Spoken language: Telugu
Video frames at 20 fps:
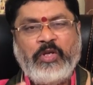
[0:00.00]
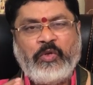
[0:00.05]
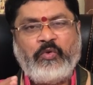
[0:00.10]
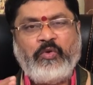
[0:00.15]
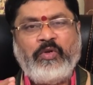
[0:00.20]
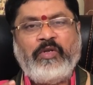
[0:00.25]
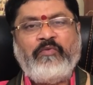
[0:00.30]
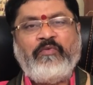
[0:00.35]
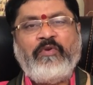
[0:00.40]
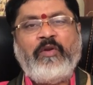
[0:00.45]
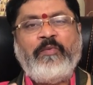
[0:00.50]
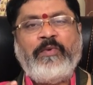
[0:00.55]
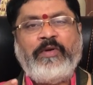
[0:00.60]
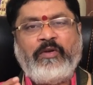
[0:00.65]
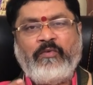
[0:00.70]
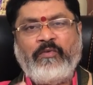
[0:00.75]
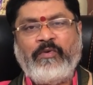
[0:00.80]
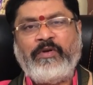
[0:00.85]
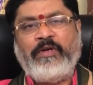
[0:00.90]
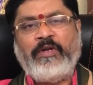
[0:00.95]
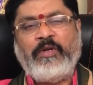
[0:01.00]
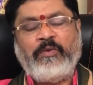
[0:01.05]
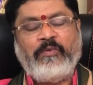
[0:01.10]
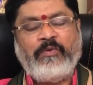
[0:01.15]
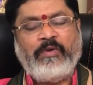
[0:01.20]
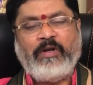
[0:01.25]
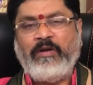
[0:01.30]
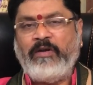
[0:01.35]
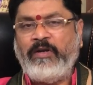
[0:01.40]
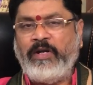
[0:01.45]
ఎక్కువ ఇన్వాల్వ్మెంట్ అవ్వకుండా
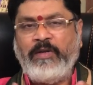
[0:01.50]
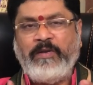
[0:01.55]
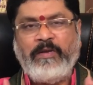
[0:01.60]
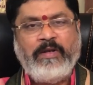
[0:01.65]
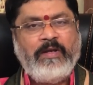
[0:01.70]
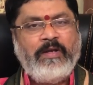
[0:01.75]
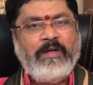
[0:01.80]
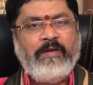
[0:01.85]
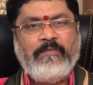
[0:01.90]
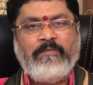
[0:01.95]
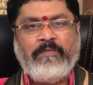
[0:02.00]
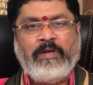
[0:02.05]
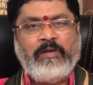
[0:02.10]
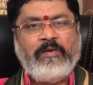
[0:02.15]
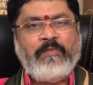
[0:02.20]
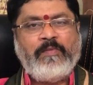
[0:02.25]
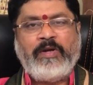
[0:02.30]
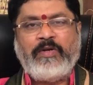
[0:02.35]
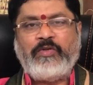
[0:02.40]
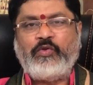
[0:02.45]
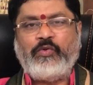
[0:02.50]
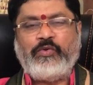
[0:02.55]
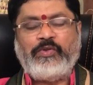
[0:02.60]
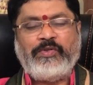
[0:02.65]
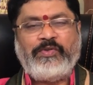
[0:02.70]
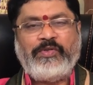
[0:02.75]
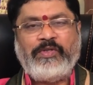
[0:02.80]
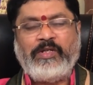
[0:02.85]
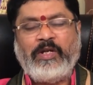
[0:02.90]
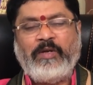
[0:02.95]
ఎక్కువ ఆల్రెడీ మనకు మార్చ్
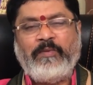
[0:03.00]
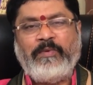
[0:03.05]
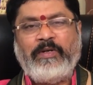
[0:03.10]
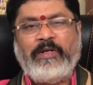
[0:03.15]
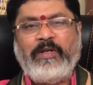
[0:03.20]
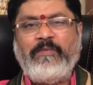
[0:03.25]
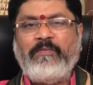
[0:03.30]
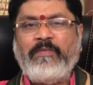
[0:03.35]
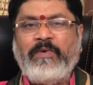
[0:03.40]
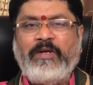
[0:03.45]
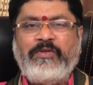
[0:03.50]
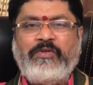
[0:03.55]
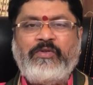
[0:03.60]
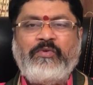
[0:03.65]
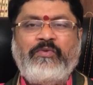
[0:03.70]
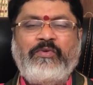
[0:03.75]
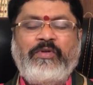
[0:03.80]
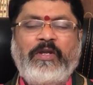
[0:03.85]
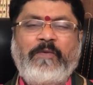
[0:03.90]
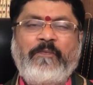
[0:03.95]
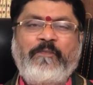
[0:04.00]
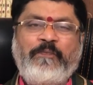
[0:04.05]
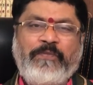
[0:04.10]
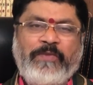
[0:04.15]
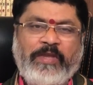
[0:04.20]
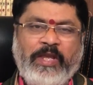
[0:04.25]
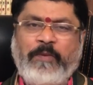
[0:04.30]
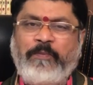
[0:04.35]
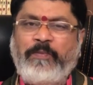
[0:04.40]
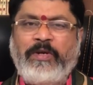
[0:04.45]
వచ్చేసింది కాబట్టి మార్చి నుండి
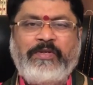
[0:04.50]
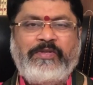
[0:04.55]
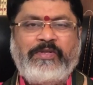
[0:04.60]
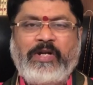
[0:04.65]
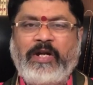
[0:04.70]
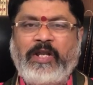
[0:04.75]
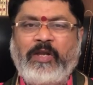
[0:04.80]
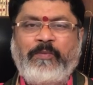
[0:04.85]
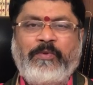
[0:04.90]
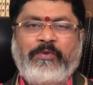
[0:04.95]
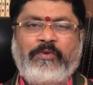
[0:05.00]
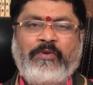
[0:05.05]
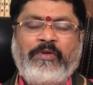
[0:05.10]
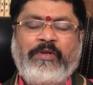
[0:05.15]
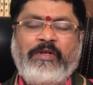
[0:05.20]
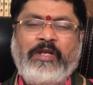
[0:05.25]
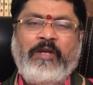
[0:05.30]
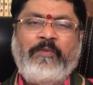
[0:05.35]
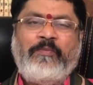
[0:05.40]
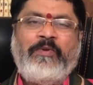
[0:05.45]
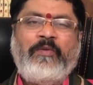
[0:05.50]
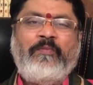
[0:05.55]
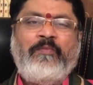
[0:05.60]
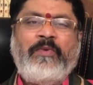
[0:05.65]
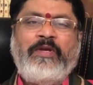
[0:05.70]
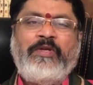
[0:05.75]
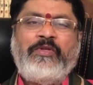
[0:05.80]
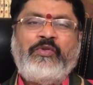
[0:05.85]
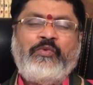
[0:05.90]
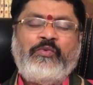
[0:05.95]
ఏప్రిల్ స్టార్ట్ అయిపోతుంది ఏప్రిల్
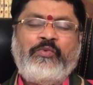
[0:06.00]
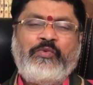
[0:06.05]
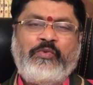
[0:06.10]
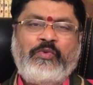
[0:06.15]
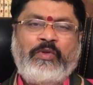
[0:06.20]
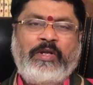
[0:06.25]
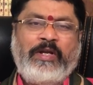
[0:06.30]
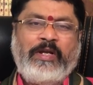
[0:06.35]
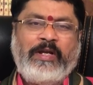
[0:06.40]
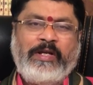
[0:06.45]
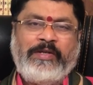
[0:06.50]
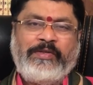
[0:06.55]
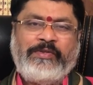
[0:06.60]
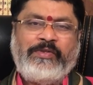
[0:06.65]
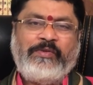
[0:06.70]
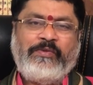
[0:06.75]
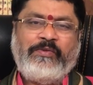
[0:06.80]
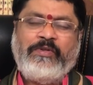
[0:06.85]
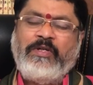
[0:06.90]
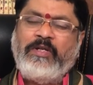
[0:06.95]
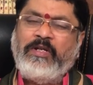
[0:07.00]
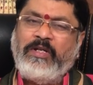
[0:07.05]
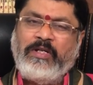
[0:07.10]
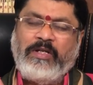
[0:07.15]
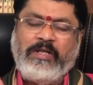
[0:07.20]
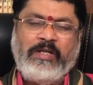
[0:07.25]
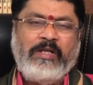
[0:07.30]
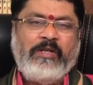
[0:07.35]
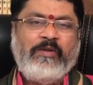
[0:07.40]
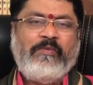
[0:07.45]
మే జూన్ జూలై ఆగస్టు
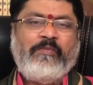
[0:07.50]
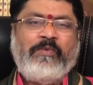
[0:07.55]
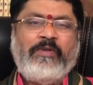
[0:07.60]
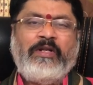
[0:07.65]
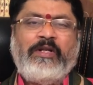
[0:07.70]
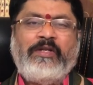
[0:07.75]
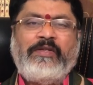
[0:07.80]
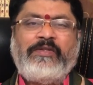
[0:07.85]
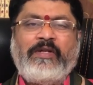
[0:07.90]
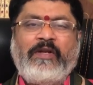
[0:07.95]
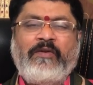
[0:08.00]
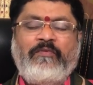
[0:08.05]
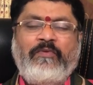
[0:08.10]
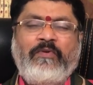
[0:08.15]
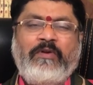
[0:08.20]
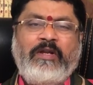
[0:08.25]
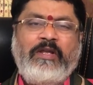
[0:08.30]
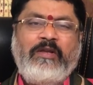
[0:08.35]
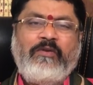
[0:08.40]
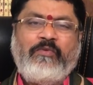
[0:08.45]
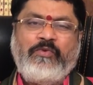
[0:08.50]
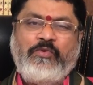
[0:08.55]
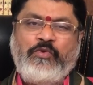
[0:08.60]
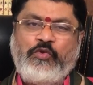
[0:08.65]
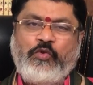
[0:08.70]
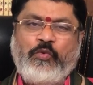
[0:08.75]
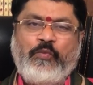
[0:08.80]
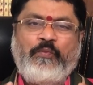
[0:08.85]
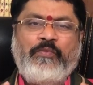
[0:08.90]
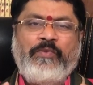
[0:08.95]
ఈ మొదటి హాఫ్లోని
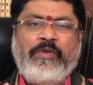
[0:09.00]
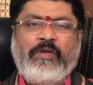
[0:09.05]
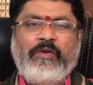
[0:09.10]
కొంచెం